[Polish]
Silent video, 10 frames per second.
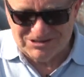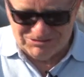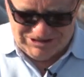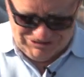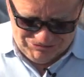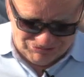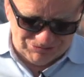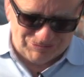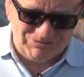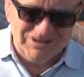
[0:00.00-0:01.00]
jakąś taką
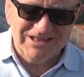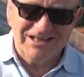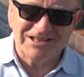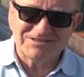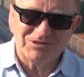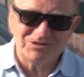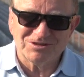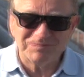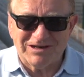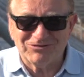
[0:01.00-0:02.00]
ogólną e, swoją
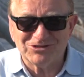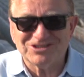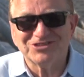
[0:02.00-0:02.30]
sprawność.